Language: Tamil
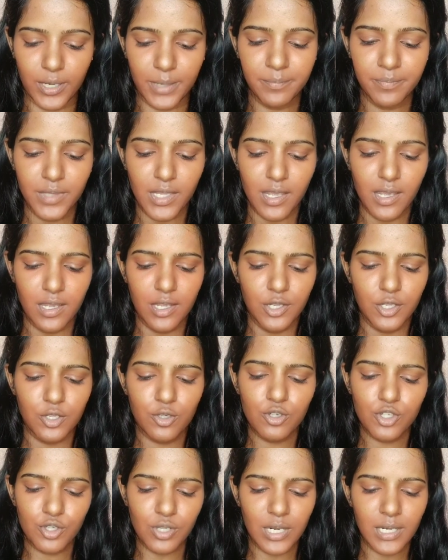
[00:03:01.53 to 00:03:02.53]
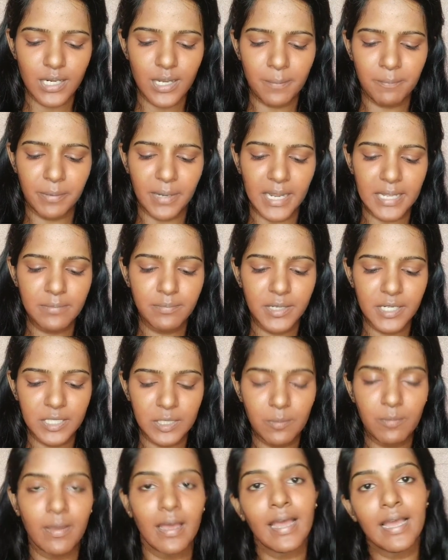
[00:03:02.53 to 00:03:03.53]
போகிறேன் யூஸ்வலாக நான்
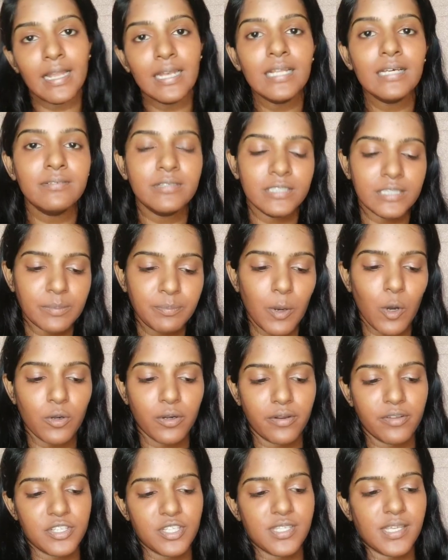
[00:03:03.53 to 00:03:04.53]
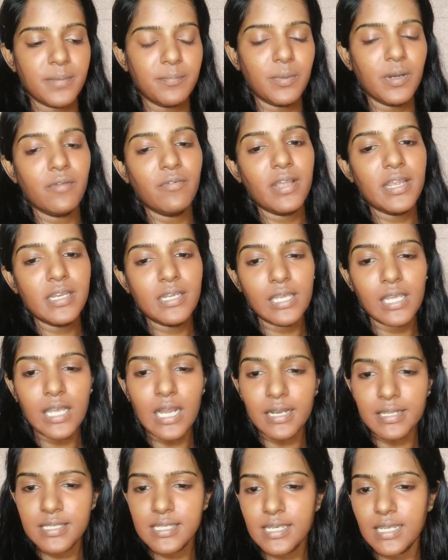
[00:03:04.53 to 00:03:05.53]
ப்ரைமருக்கு மேலே வந்து பவுடர் வச்சு செட் பண்ணுவேன் இன்றைக்கி
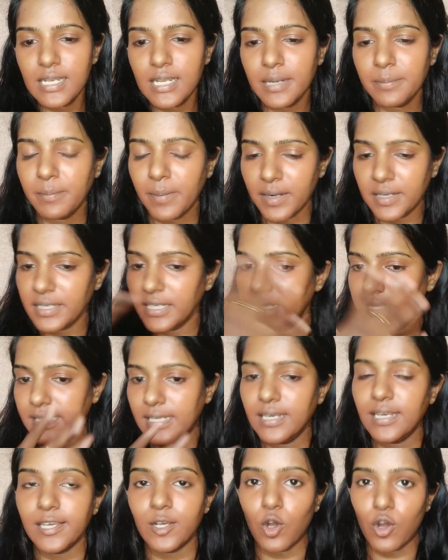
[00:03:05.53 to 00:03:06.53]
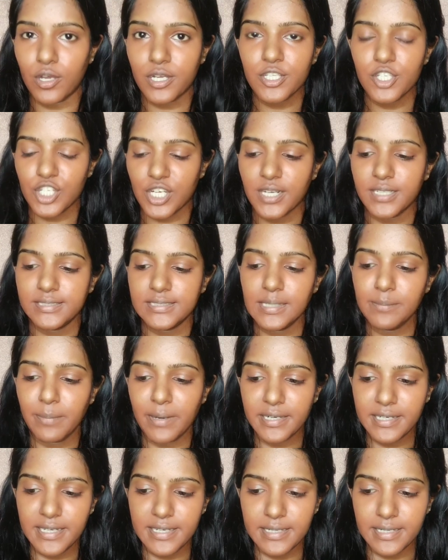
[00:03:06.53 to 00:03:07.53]
கன்சீலர் பண்ணிட்டேன் லைக் ஆரஞ்ச் கன்சீல்
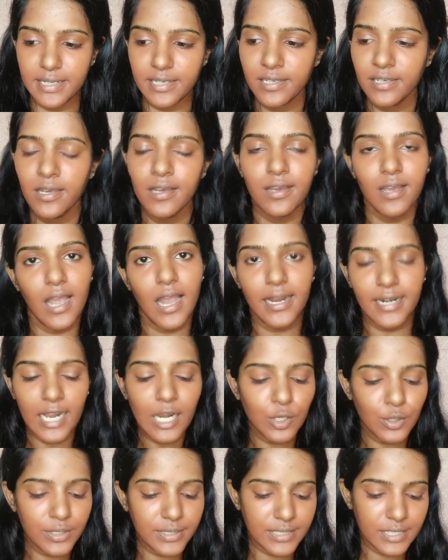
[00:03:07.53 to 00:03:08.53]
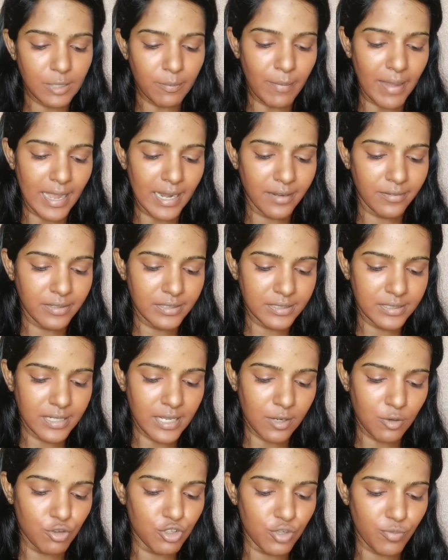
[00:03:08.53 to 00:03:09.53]
பண்ணிட்டேன் ஆனாலும் இதுக்கு மேலே வந்து
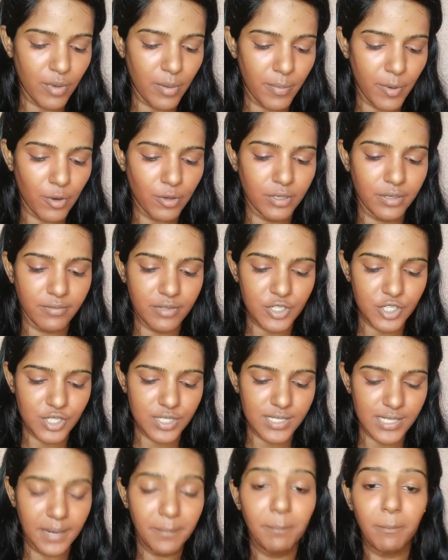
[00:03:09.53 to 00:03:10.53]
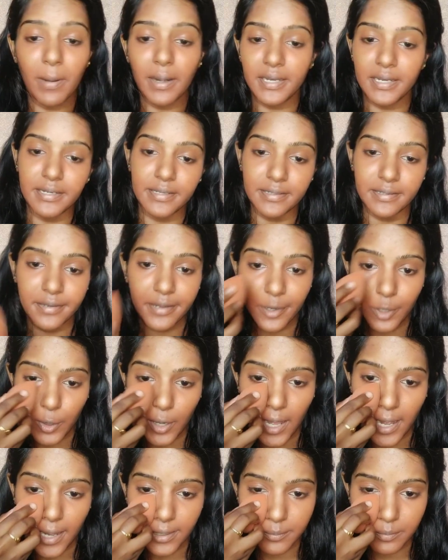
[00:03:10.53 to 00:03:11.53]
நான் கொஞ்சமாக பவுடர் வச்சு செட் பண்ணிவிட்டு
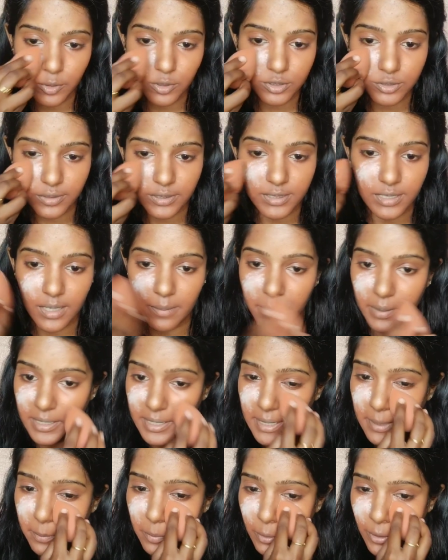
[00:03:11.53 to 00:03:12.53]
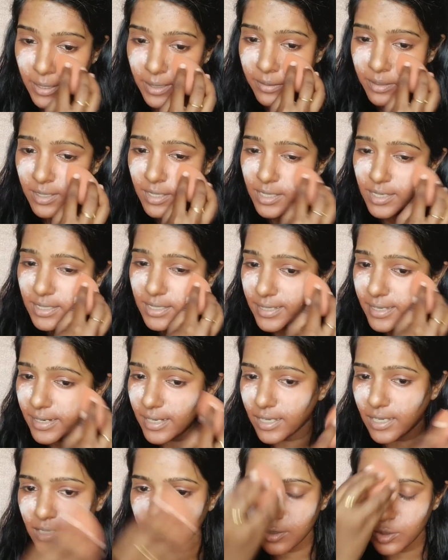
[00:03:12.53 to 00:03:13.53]
என்னோடய ஐப்ரோஸ் வந்து நான் பண்ணிட போகிறேன்
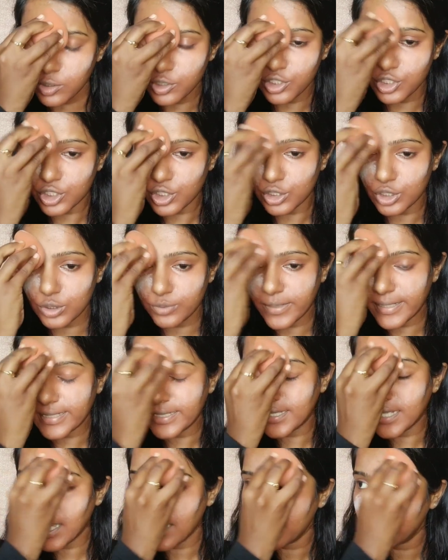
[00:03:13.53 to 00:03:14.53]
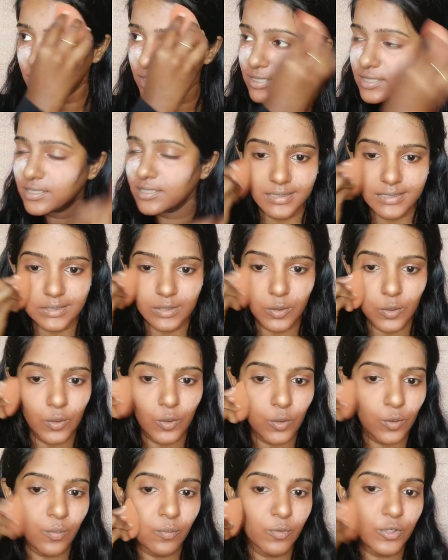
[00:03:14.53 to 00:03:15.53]
ஏன்னா கொஞ்சம் ஸ்வெட் ஆகுது ஸோ
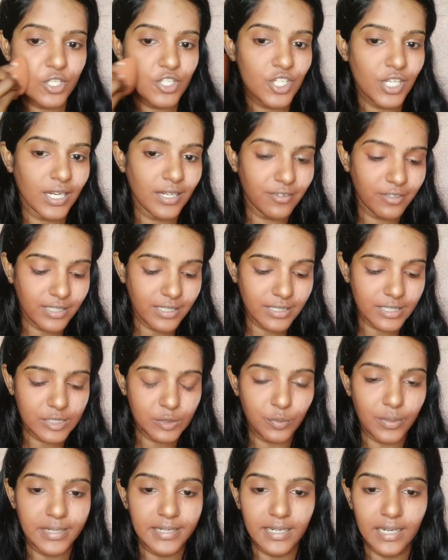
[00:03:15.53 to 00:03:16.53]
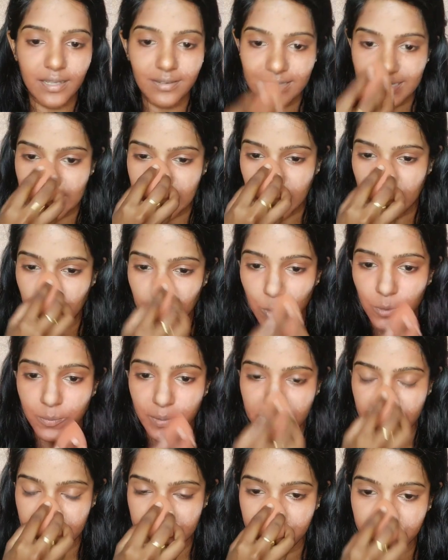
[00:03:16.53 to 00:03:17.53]
முடிஞ்ச அளவுக்கு அந்த ஸ்வெட்டெல்லாம் வந்து கண்ட்ரோல்
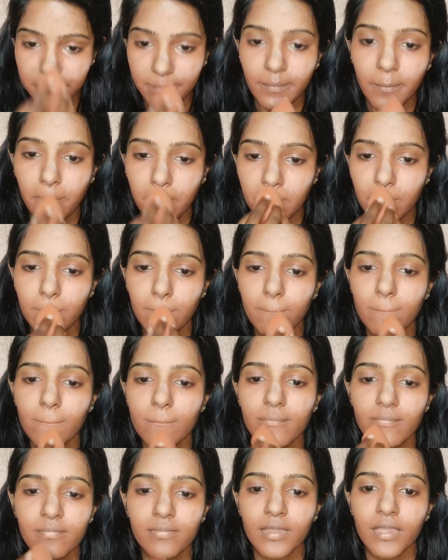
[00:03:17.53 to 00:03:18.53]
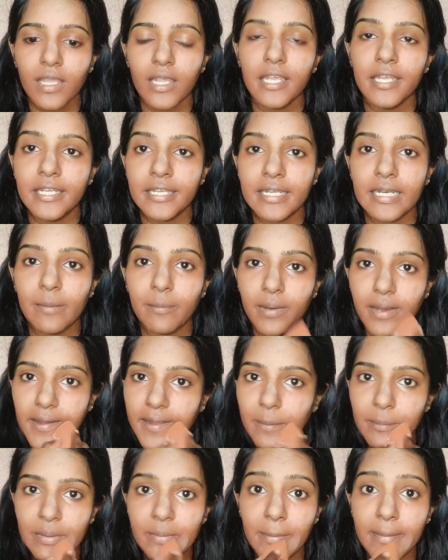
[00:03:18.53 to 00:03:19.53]
பண்ணி இன்றைக்கி நம்ம
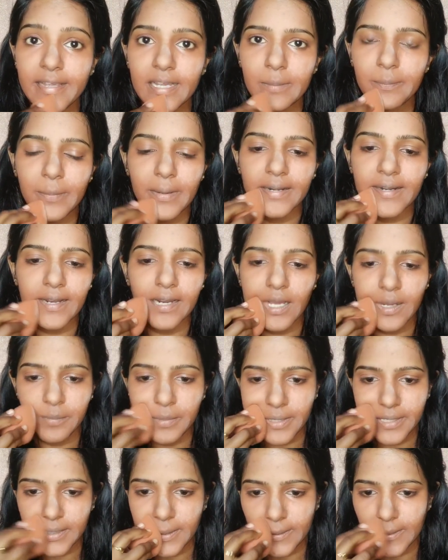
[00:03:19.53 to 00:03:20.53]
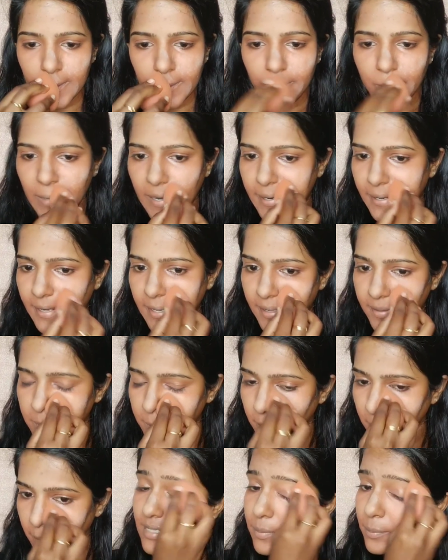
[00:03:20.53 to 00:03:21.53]
எப்படி மேக்கப் பண்ணலாம் அப்படின்றத வந்து பார்க்கலாம்
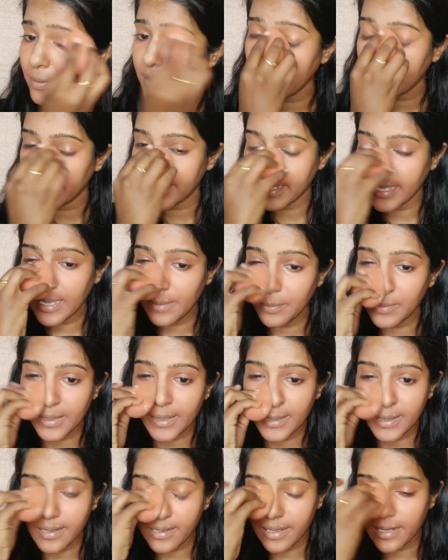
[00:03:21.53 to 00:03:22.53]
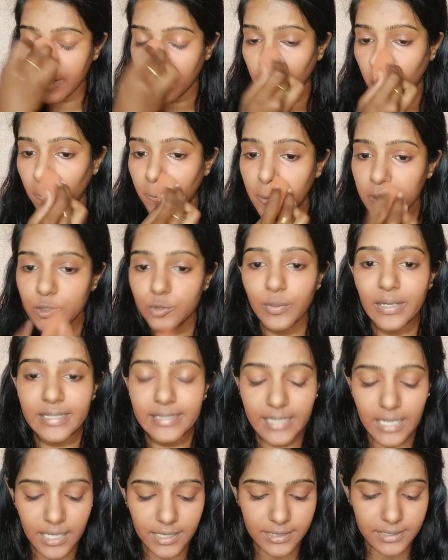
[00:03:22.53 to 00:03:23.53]
சில பேர் என்கிட்ட கேட்பீங்க எனக்கு ரொம்ப
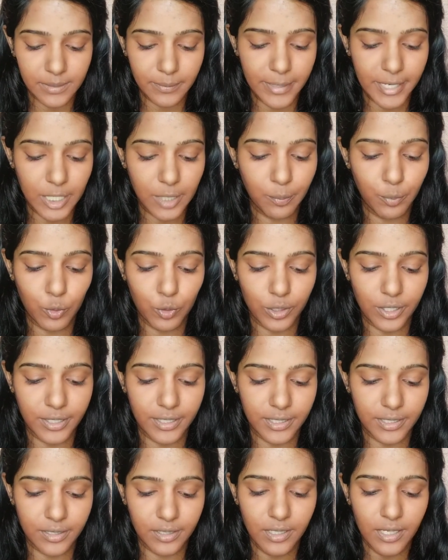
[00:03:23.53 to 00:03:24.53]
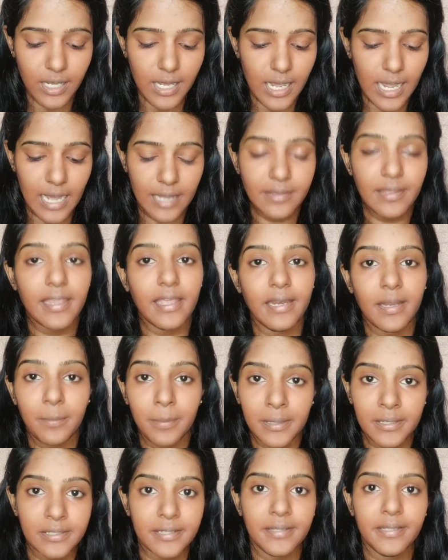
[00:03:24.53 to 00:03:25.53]
ஸ்வெட் ஆகுது மேக்கப் போட்டுட்டு அதுக்கு என்ன
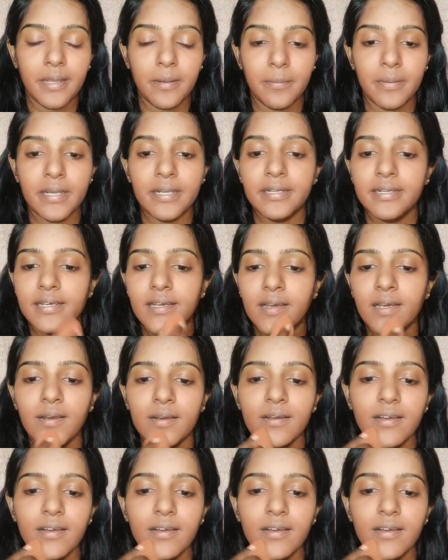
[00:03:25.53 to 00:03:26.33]
பண்ணுறது அப்படின்ட்டு